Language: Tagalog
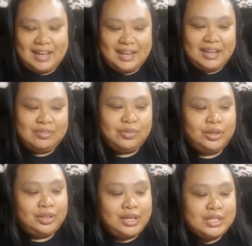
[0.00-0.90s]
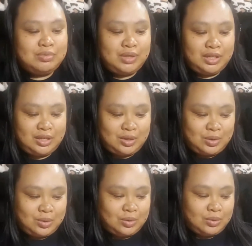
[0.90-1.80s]
And for today's
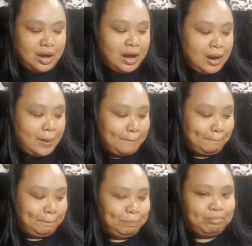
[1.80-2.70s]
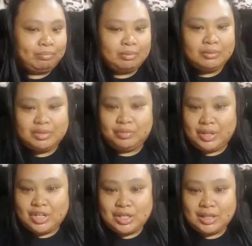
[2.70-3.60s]
video, um,
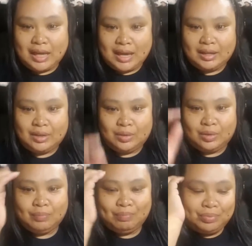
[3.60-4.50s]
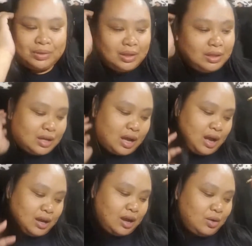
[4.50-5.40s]
mag-facial tayo.
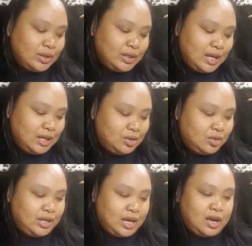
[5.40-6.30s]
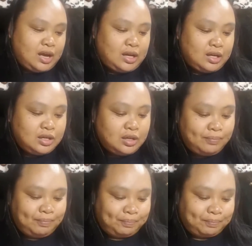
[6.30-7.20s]
Um, gagawa tayo ng
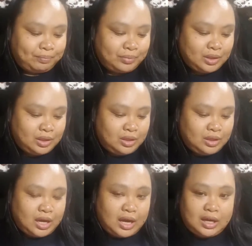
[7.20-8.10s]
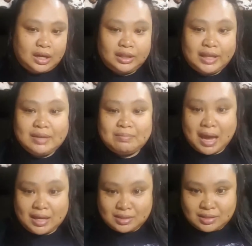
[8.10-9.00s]
uh, clay
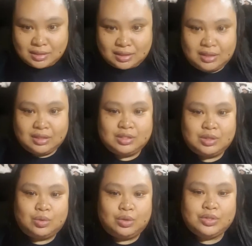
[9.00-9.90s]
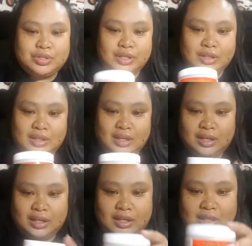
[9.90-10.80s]
mask. So, using
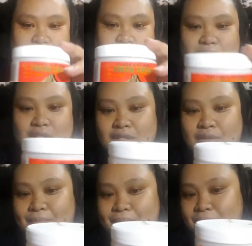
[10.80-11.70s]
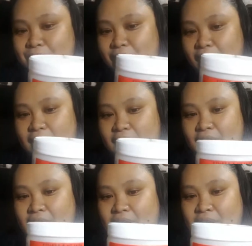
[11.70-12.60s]
this
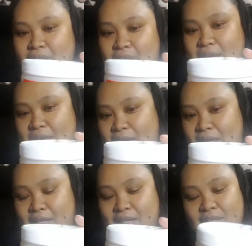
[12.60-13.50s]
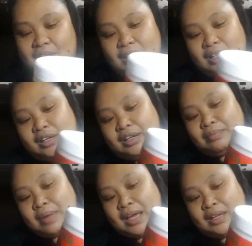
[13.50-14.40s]
Indian clay
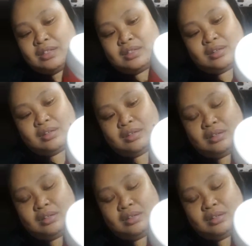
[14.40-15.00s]
healing mask.